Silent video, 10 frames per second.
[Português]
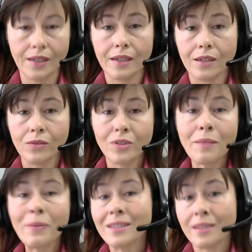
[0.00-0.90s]
Você
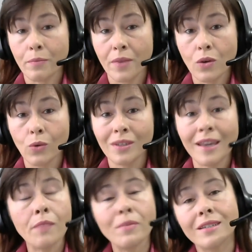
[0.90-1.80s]
percebeu que a
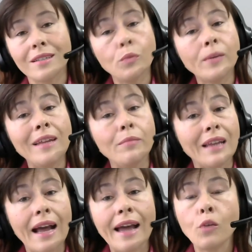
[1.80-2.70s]
imersão preliminar